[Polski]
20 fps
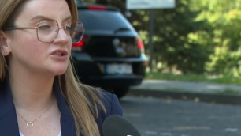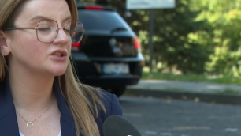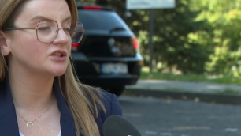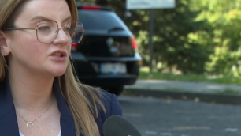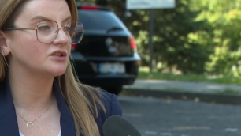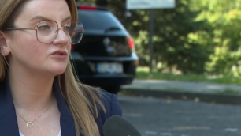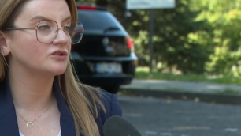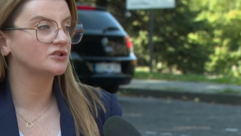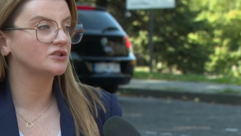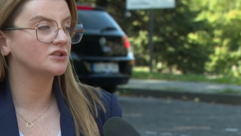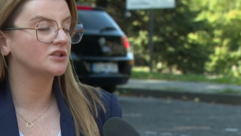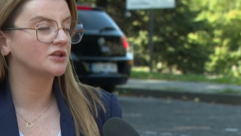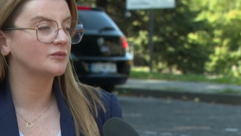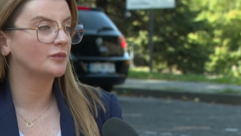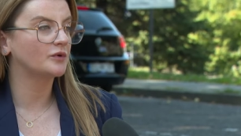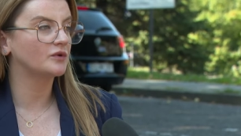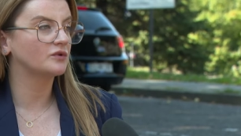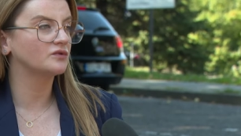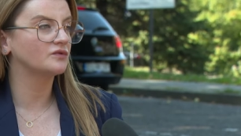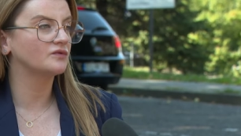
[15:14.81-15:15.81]
że ilość tych
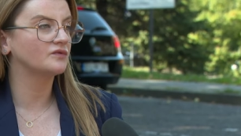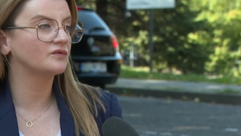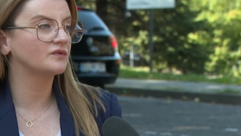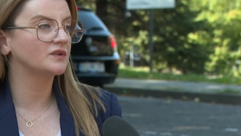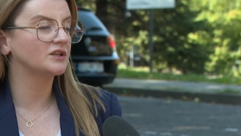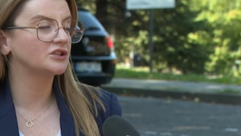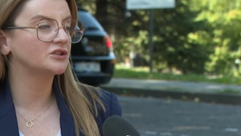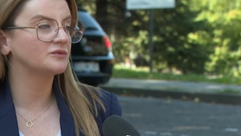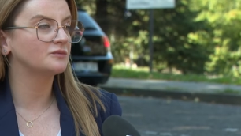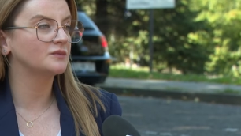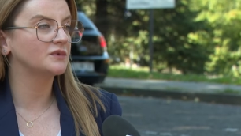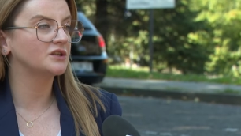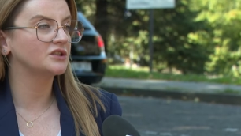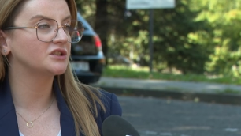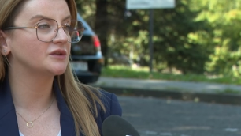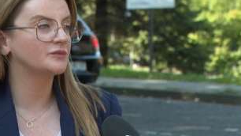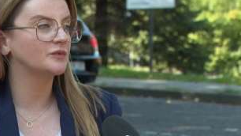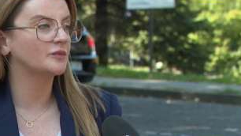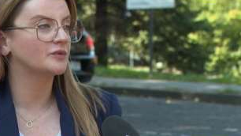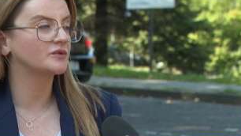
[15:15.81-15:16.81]
porodów w naszym
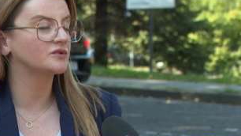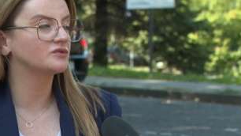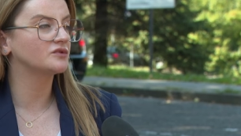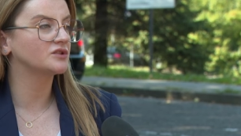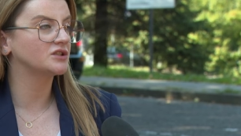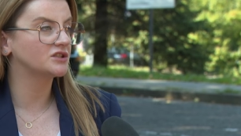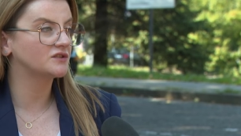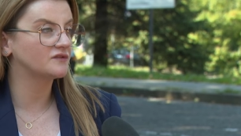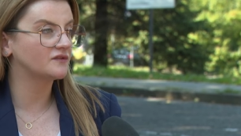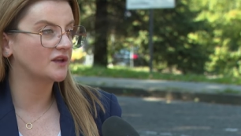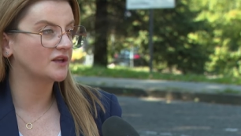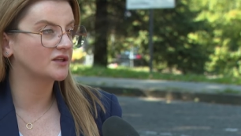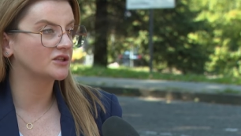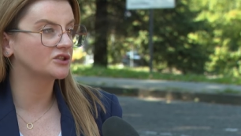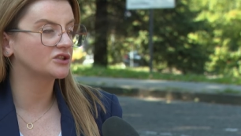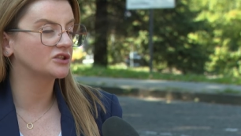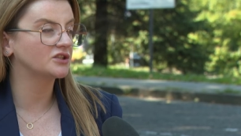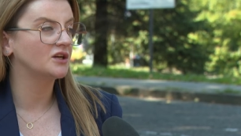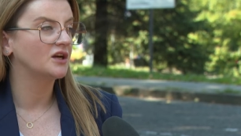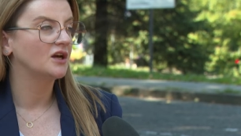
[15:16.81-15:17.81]
mieście po prostu się
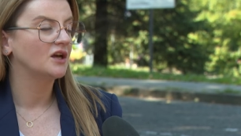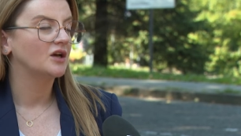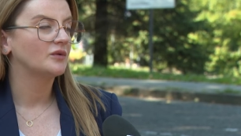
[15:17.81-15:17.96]
zwiększy,